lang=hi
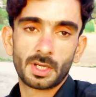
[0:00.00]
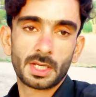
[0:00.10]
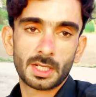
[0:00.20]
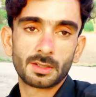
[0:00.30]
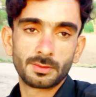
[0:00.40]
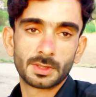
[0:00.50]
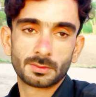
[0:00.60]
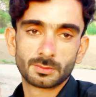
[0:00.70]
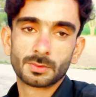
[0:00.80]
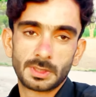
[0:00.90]
वगैरह
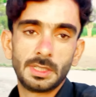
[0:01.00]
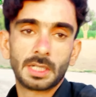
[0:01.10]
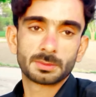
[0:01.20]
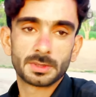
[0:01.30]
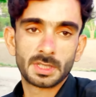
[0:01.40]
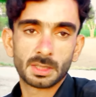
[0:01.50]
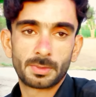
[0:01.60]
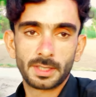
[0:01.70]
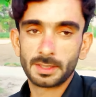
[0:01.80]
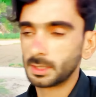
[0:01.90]
इवें खिल हास
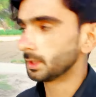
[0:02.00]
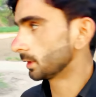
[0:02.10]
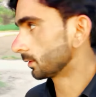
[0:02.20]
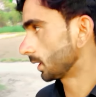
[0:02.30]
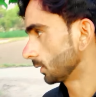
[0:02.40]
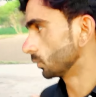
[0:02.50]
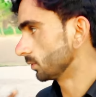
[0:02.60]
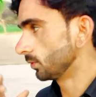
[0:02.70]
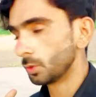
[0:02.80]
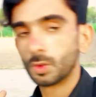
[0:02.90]
मजाक बड़ा ही रहने सारे
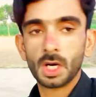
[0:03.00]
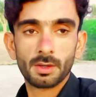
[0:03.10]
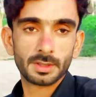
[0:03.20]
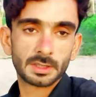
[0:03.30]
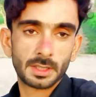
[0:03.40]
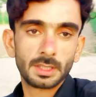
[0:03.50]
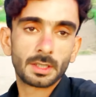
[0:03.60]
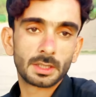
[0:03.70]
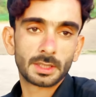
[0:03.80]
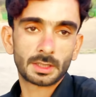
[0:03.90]
कुछ भी हुआ वन तेरी
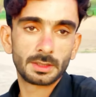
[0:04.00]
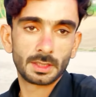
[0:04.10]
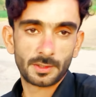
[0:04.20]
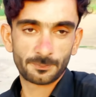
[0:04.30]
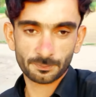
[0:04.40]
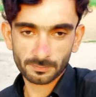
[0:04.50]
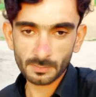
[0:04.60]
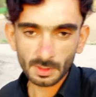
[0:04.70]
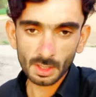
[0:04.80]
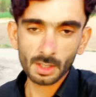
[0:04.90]
खातर ठीक है ना
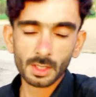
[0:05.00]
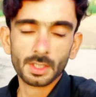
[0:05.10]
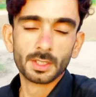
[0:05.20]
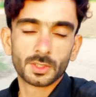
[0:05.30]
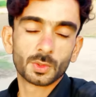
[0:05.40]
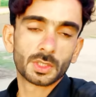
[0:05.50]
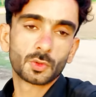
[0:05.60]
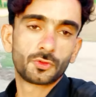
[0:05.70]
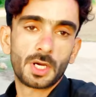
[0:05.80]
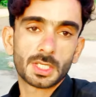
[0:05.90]
क्योंकि
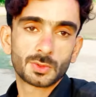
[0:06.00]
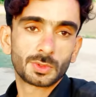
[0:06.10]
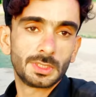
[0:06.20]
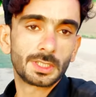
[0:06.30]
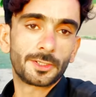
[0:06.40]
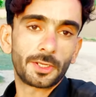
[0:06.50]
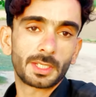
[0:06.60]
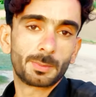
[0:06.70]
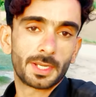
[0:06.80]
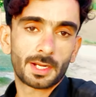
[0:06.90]
तू फार यू एक
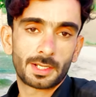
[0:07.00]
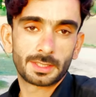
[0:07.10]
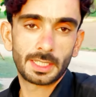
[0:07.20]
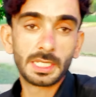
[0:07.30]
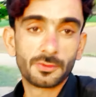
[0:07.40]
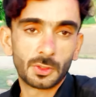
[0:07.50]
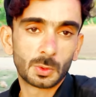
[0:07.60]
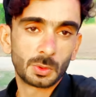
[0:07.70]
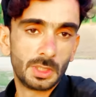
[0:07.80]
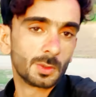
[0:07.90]
ट्रिक बना खड़ा तेरे
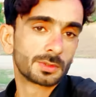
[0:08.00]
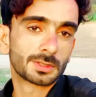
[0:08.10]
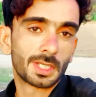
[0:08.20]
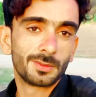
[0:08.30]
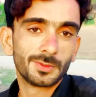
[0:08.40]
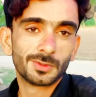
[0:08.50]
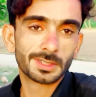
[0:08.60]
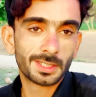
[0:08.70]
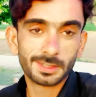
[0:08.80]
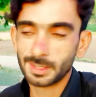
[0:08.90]
फोटो लहूँ तो सारे व्यू
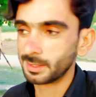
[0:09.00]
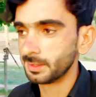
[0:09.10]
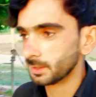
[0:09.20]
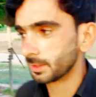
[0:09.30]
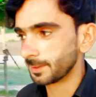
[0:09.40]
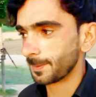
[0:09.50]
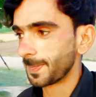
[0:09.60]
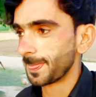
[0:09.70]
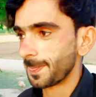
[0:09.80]
आने नहीं तो नहीं आते